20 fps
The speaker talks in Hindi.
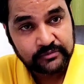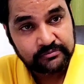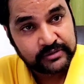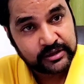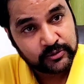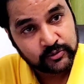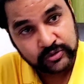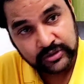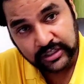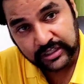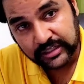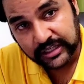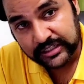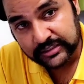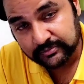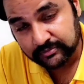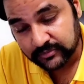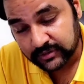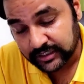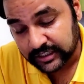मैं उन
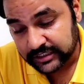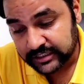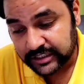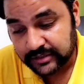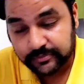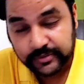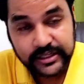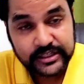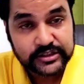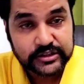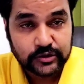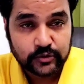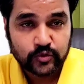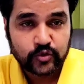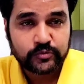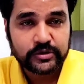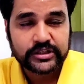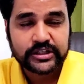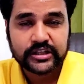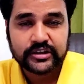गन की प्राइस
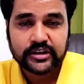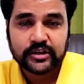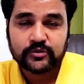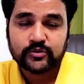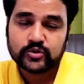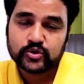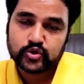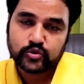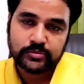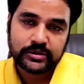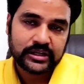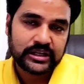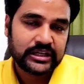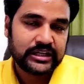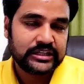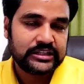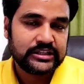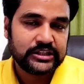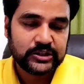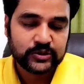जरूर बताता हूँ जो मैंने
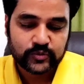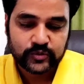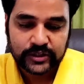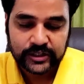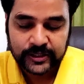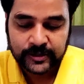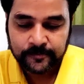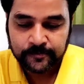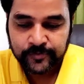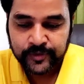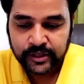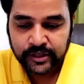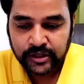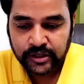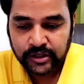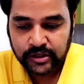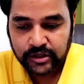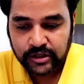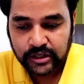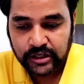खरीदी हुई
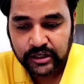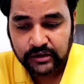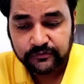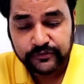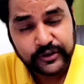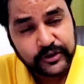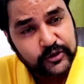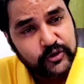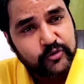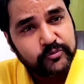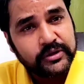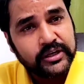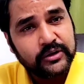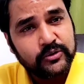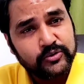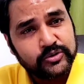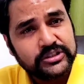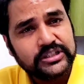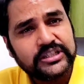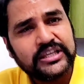है वीडियो में
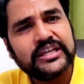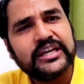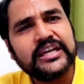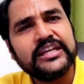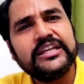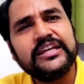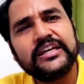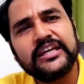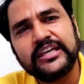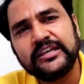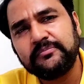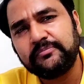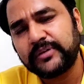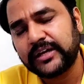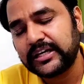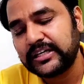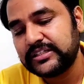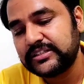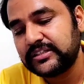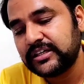होती है कहीं ना कहीं
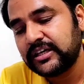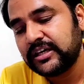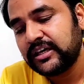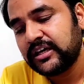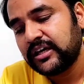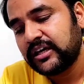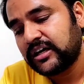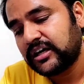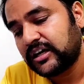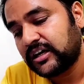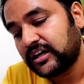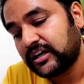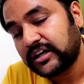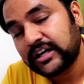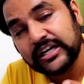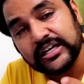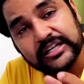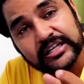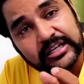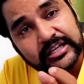प्राइस
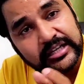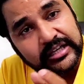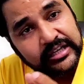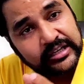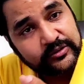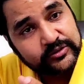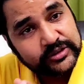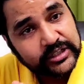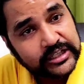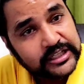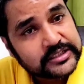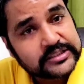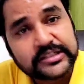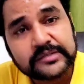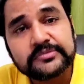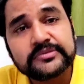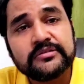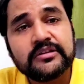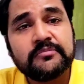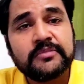कहीं ना कहीं उसकी
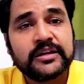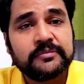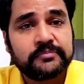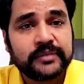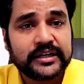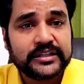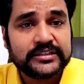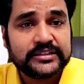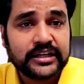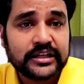डिस्क्रिप्शन में मैंने प्राइस